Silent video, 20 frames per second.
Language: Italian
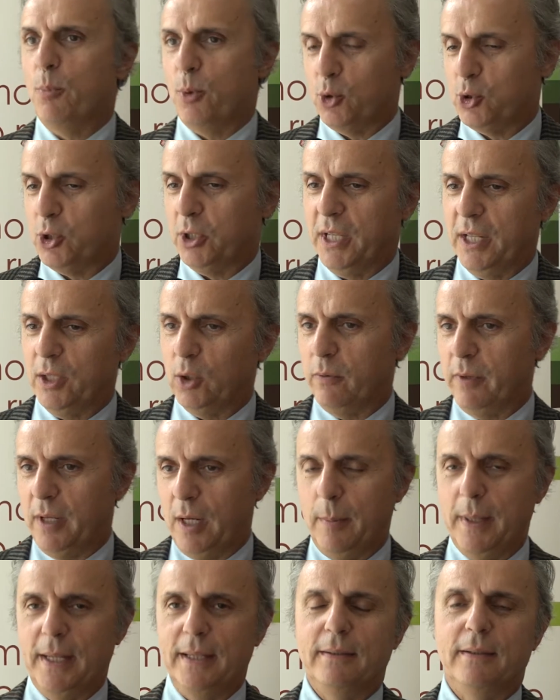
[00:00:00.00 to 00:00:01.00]
procedendo
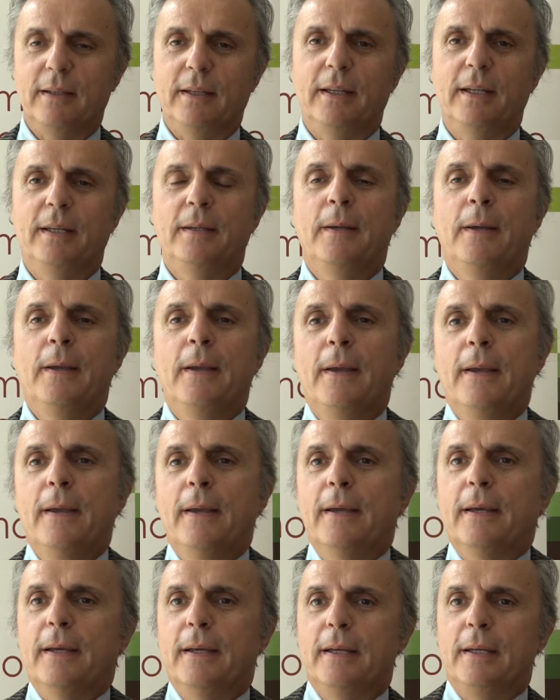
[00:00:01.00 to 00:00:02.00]
veramente
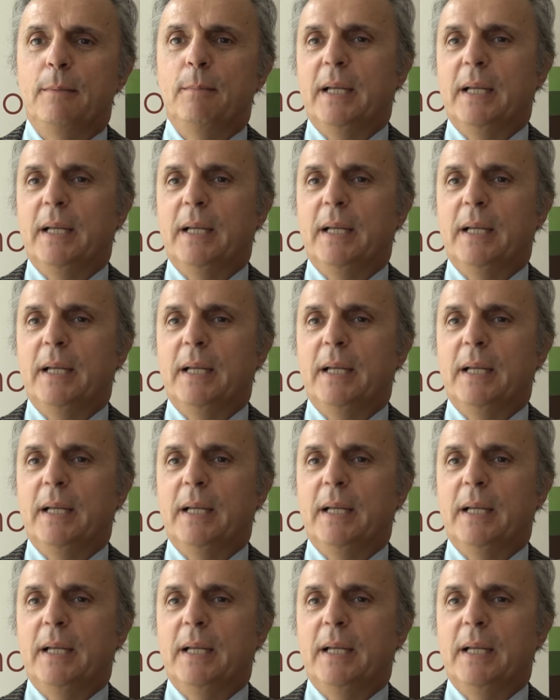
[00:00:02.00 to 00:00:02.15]
eh,